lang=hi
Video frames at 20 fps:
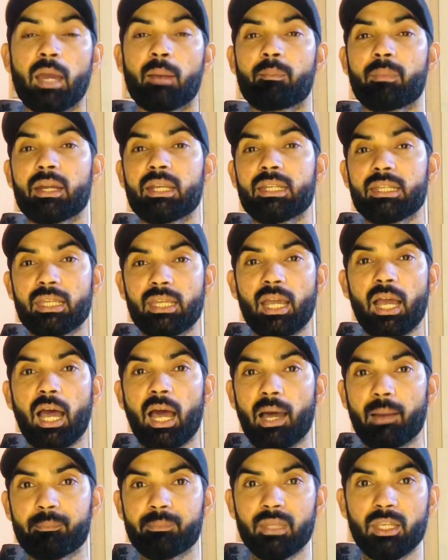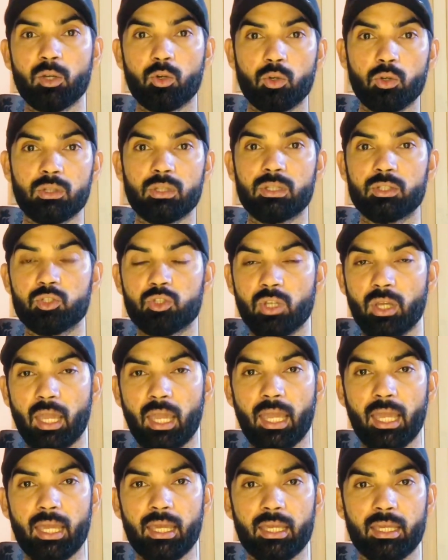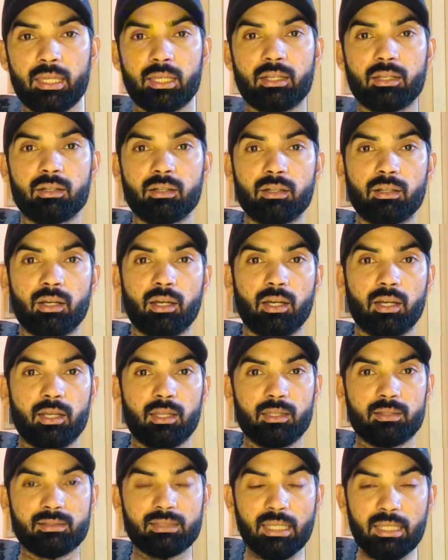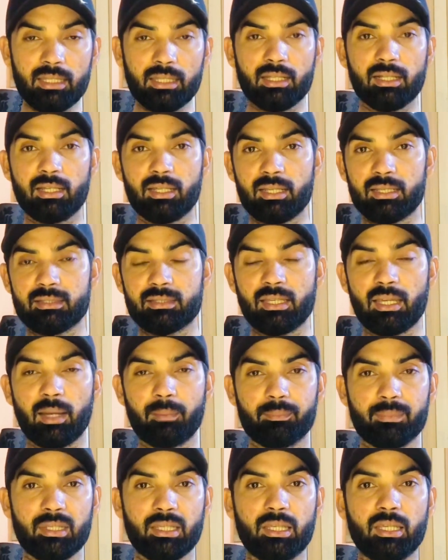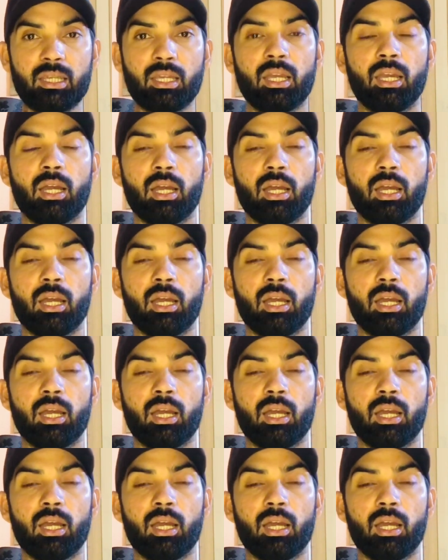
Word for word: बट ये आपने खुद जो है एक आ, सही तरीके से अपनी